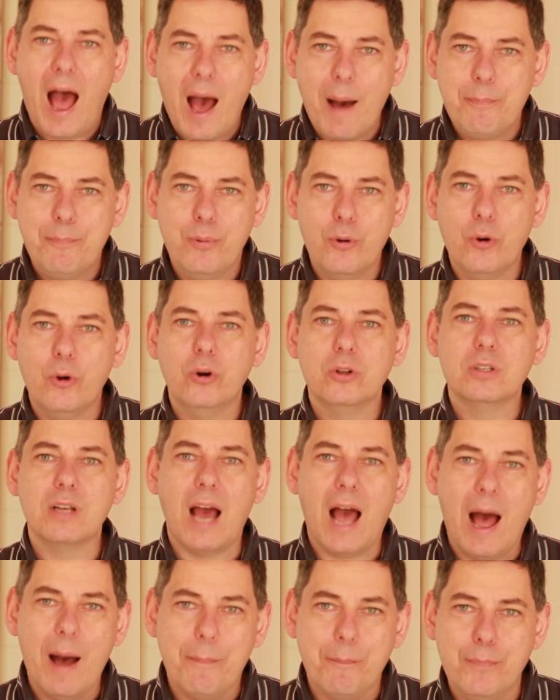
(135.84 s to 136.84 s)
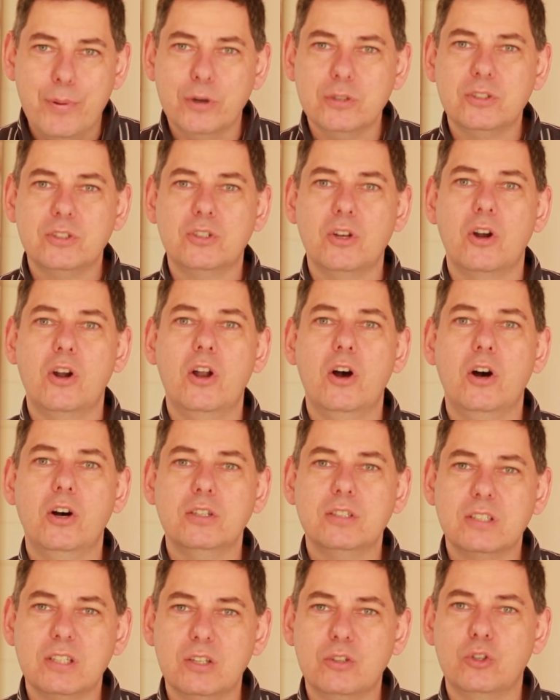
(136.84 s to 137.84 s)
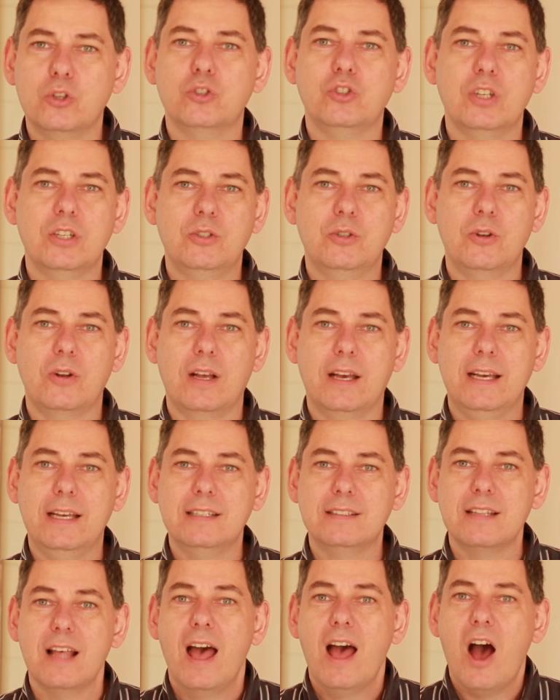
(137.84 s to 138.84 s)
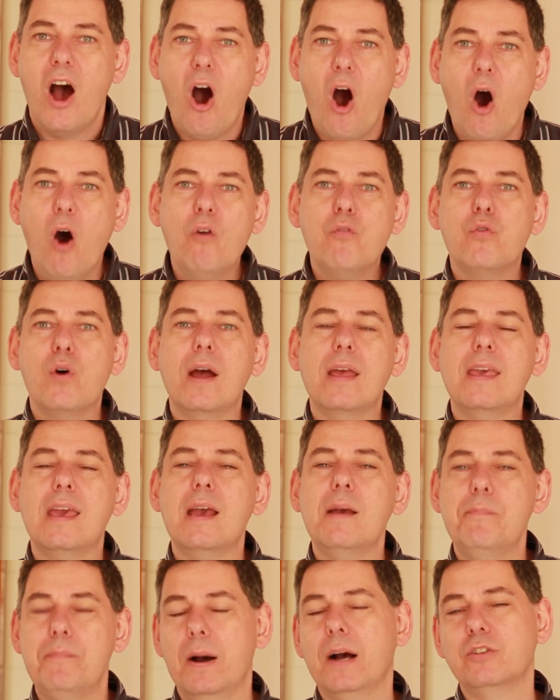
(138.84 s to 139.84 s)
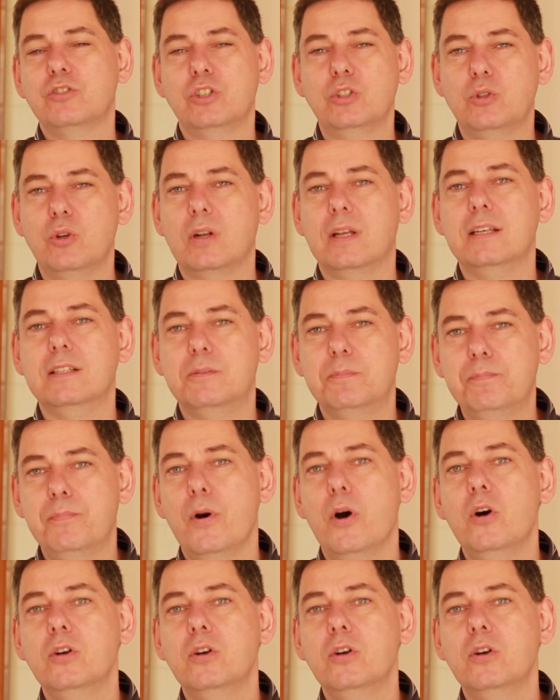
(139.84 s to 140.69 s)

Apôtre, apostolos de Jésus-Christ, envoyé par Jésus-Christ.